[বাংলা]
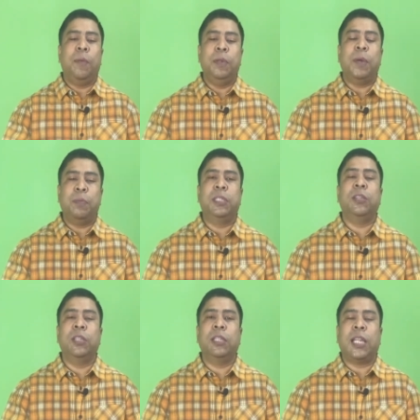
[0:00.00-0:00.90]
আমি ভাবছি
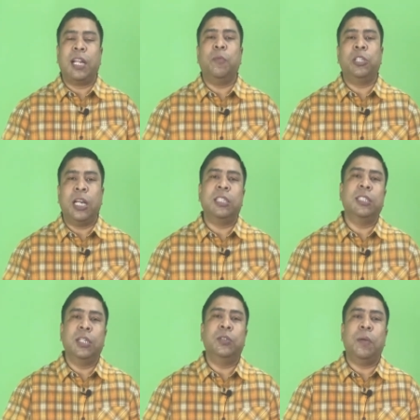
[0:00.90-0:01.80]
যে টাকা পয়সা আছে
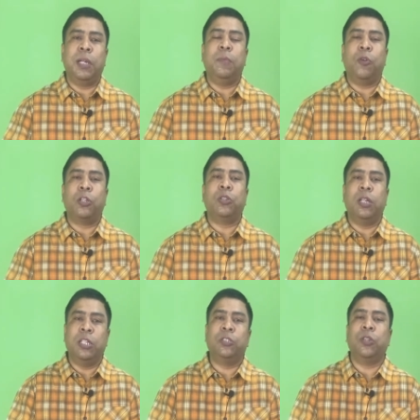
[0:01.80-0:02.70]
যেহেতু আমাকে
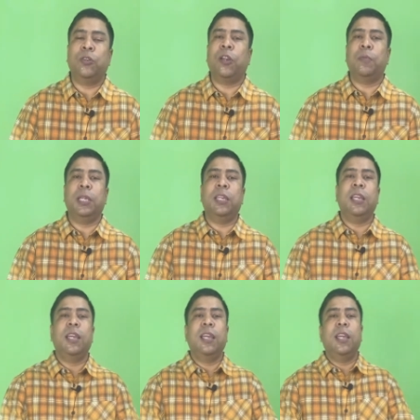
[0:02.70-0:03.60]
পড়াশোনা নিশ্চয়ই করাবে
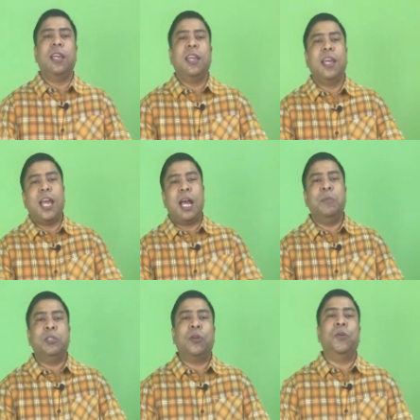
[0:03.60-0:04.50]

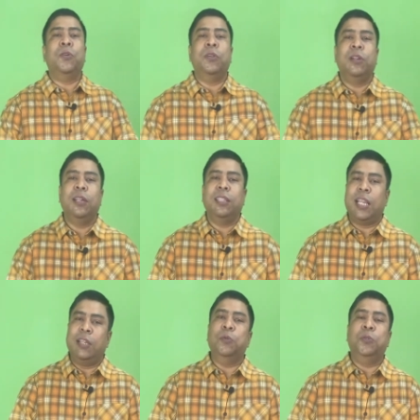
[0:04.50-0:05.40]
আমি তখন
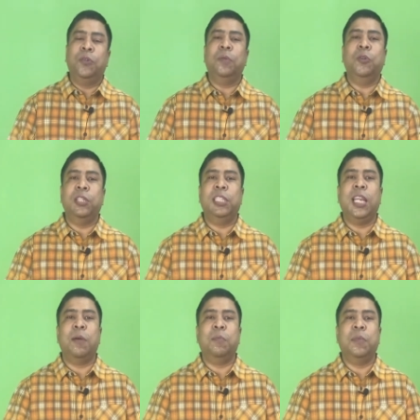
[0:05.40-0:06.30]
তাকে উত্তরে
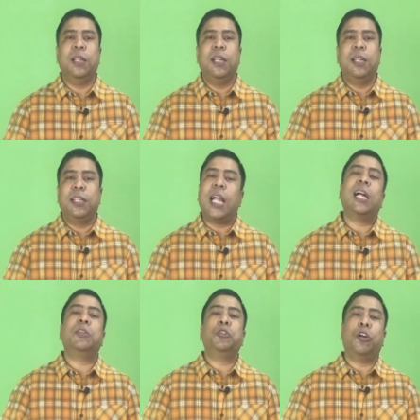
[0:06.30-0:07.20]
বলেছিলাম
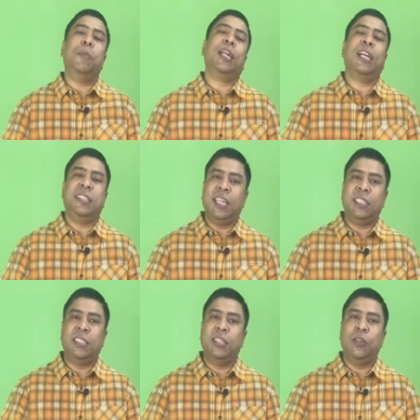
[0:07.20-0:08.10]
টাকা তো সবার কাছে
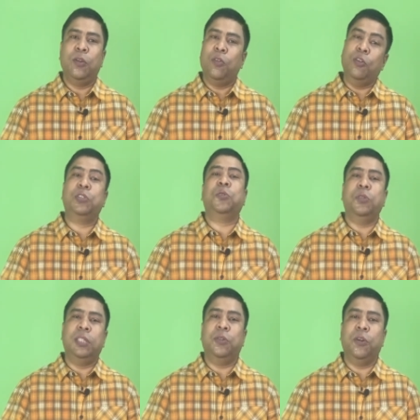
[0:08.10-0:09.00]
আছে হজ
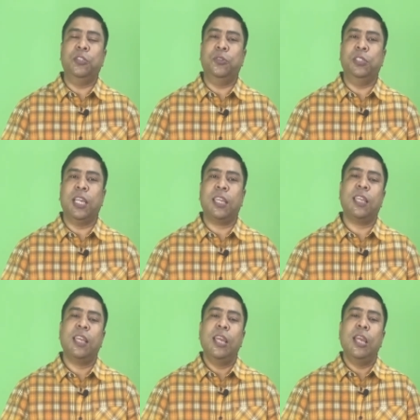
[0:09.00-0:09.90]
করতে কয়জন যায়